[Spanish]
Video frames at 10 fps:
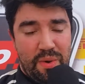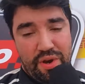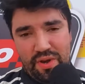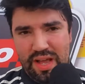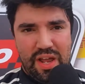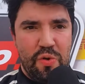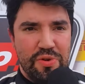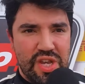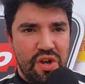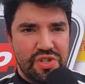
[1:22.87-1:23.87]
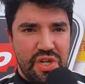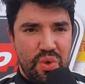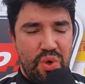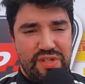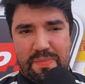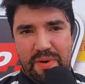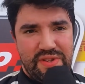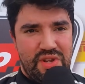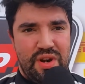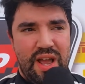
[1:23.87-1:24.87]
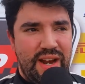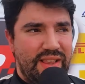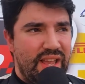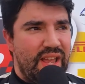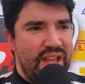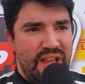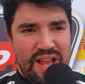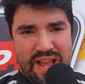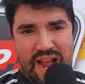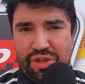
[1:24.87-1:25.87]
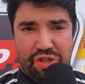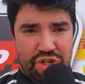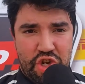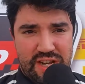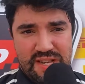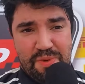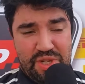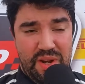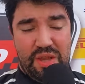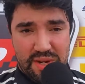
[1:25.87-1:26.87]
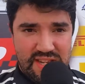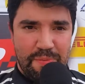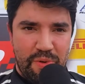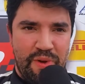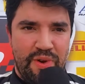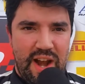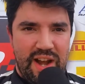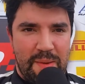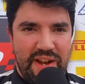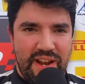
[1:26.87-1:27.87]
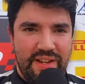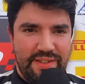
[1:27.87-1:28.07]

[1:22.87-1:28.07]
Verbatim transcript: Bueno, al Grupo Sancor Seguros, a Prevención RT, a todos ellos que hacen posible esto, a ver si le podemos dar una alegría mañana.